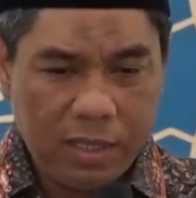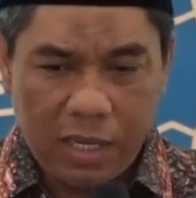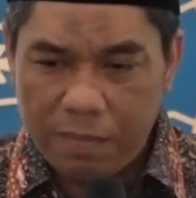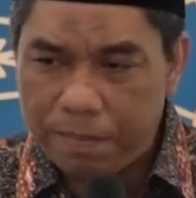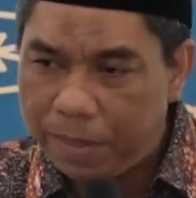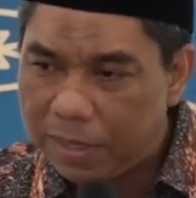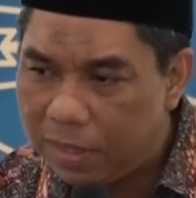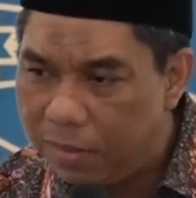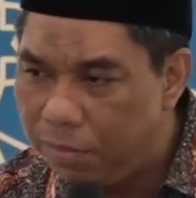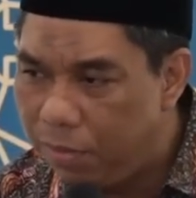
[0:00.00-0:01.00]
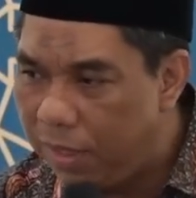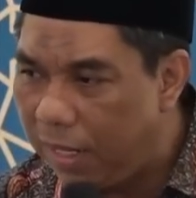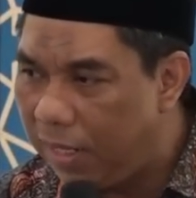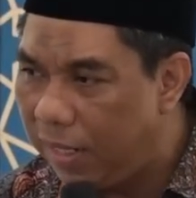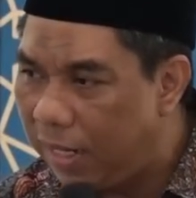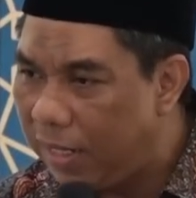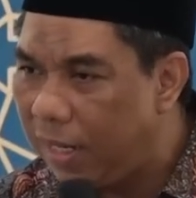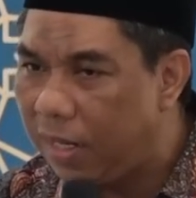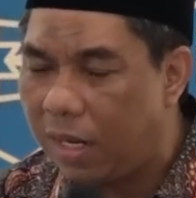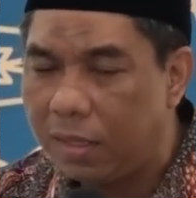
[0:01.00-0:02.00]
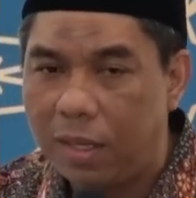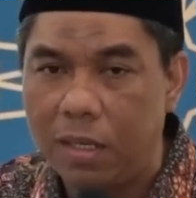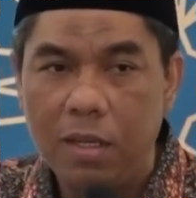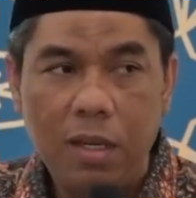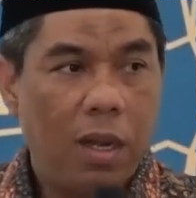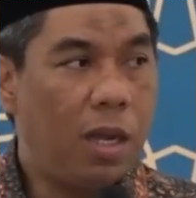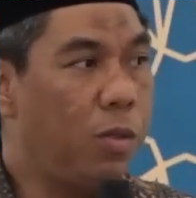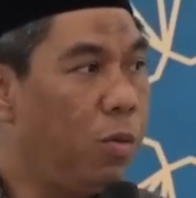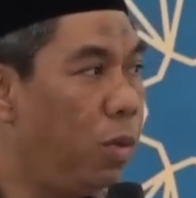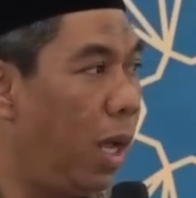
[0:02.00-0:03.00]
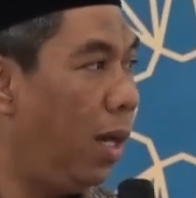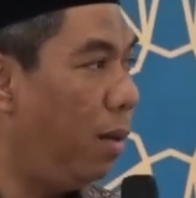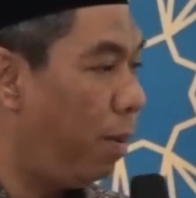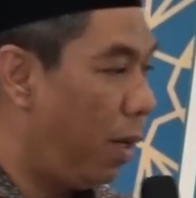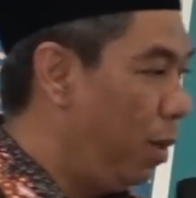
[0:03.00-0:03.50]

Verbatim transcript: dilepas kemudian dari ikatan. Langsung jalan Pak.